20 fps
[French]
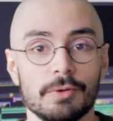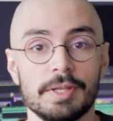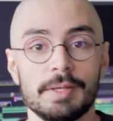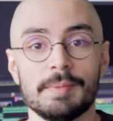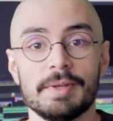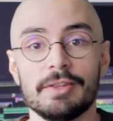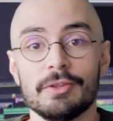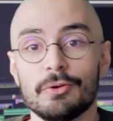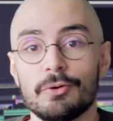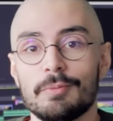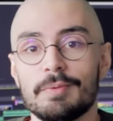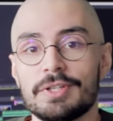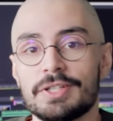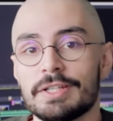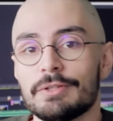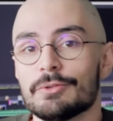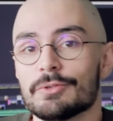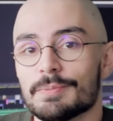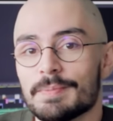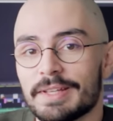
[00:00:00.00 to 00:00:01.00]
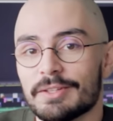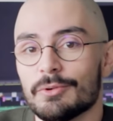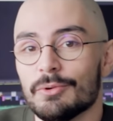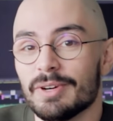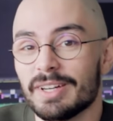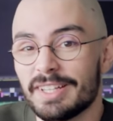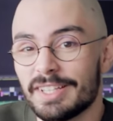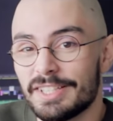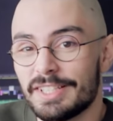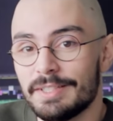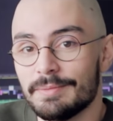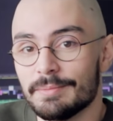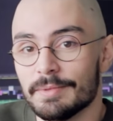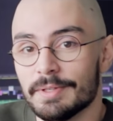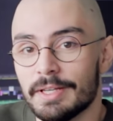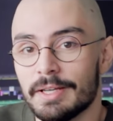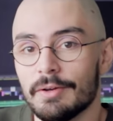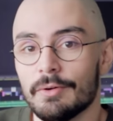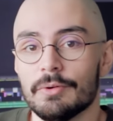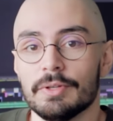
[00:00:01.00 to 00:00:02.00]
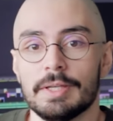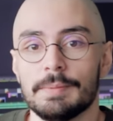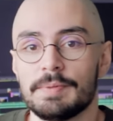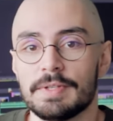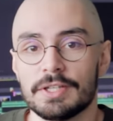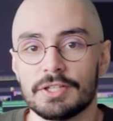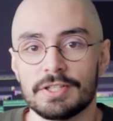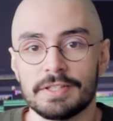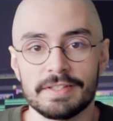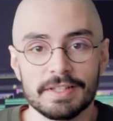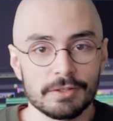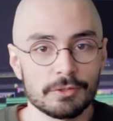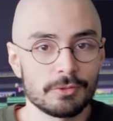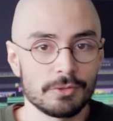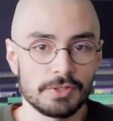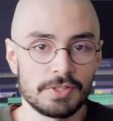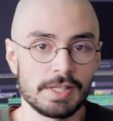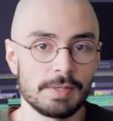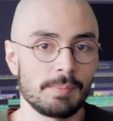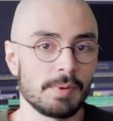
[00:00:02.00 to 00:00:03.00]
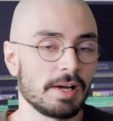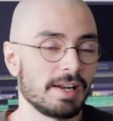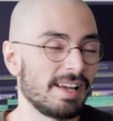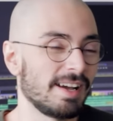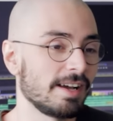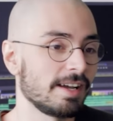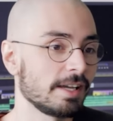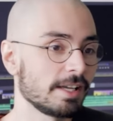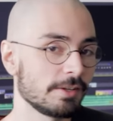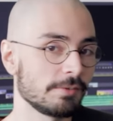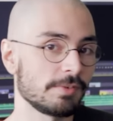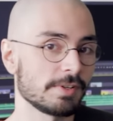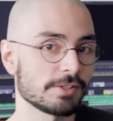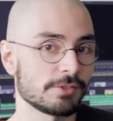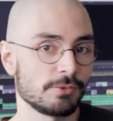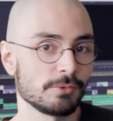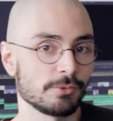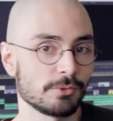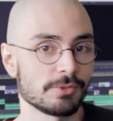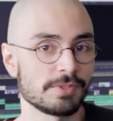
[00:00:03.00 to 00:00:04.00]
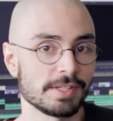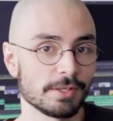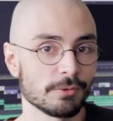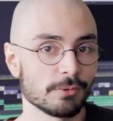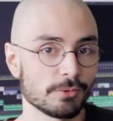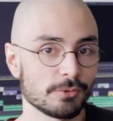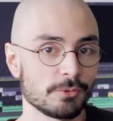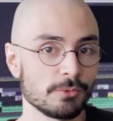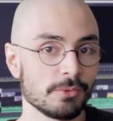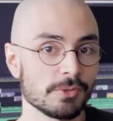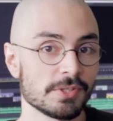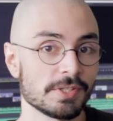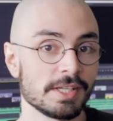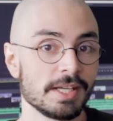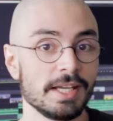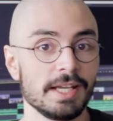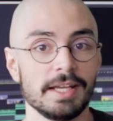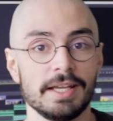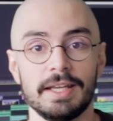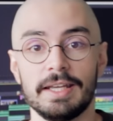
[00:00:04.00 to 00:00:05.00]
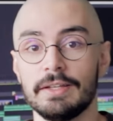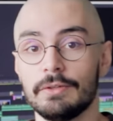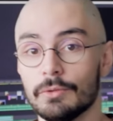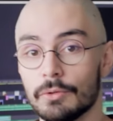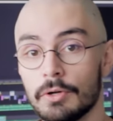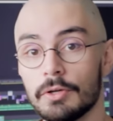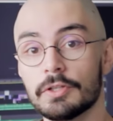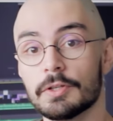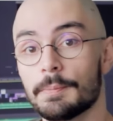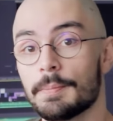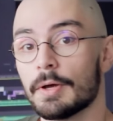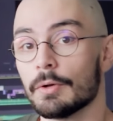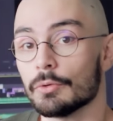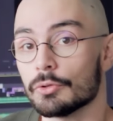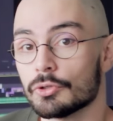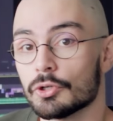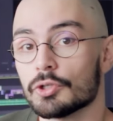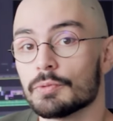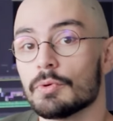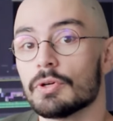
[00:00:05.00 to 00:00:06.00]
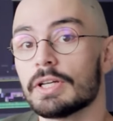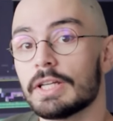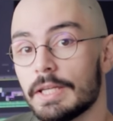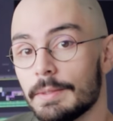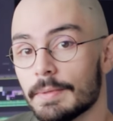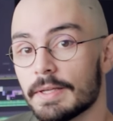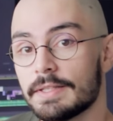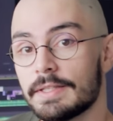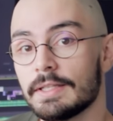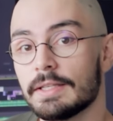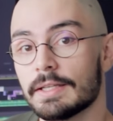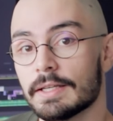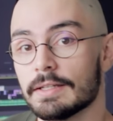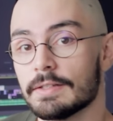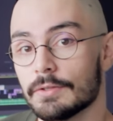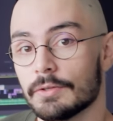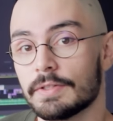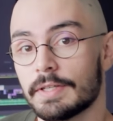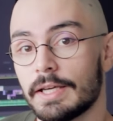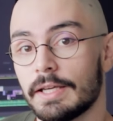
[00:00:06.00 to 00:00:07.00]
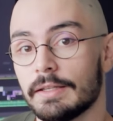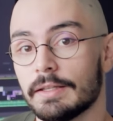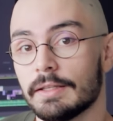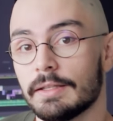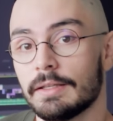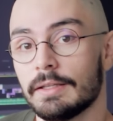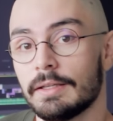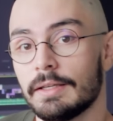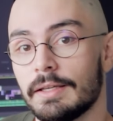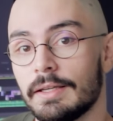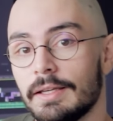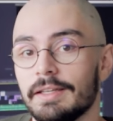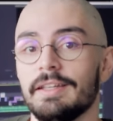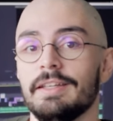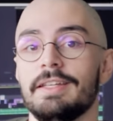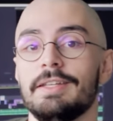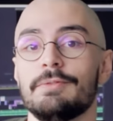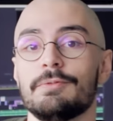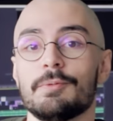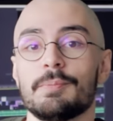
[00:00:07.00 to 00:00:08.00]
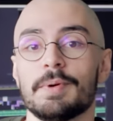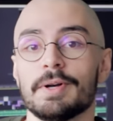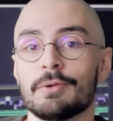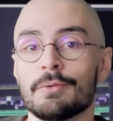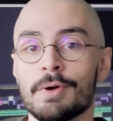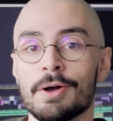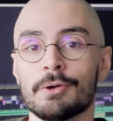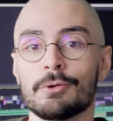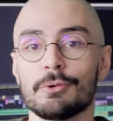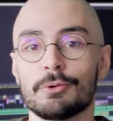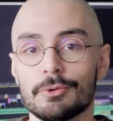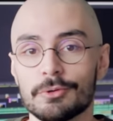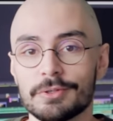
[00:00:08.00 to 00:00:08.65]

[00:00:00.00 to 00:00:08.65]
on est maintenant obligé de se mettre au régime, on est piégé d'un côté par la raréfaction de ses ressources, et de l'autre par le changement climatique qu'elles entraînent. Et il faut pas croire qu'au